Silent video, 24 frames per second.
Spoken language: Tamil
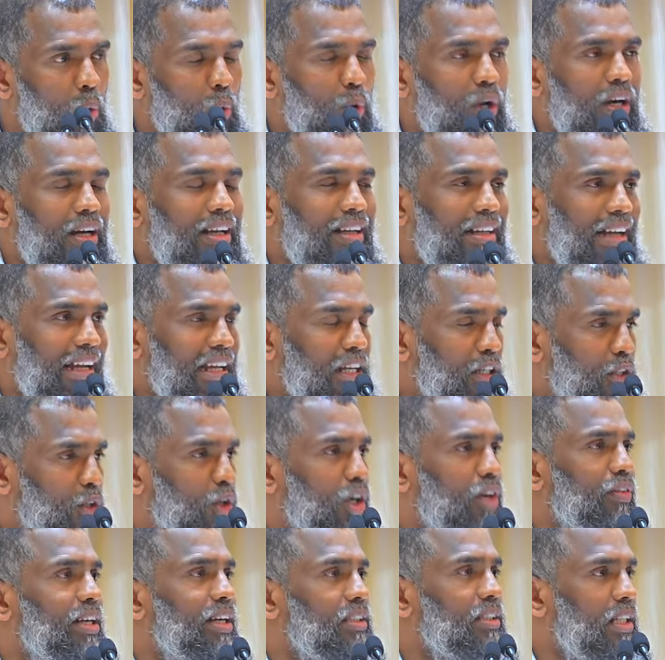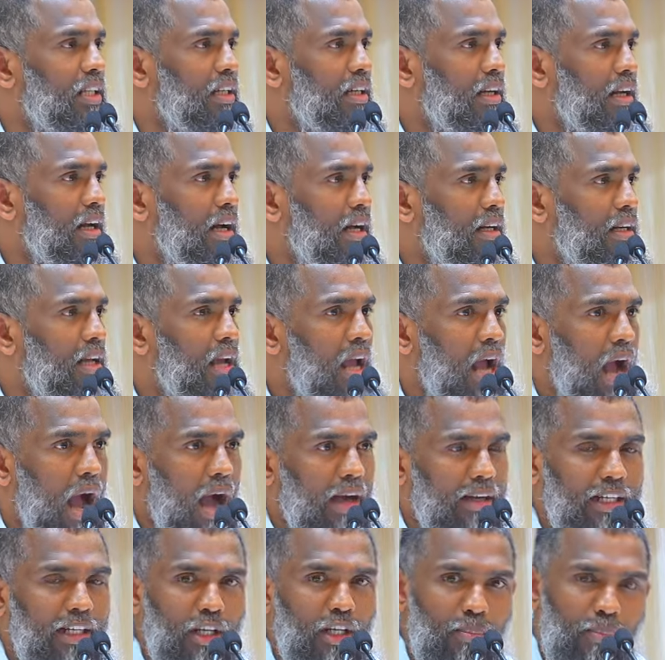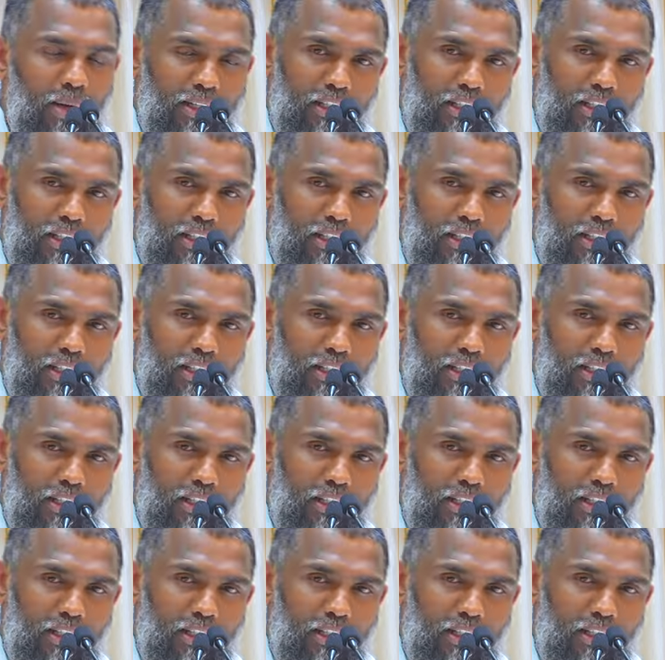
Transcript: உள்ளங்கைக்குள் வைத்திருக்கிறார் அக்னி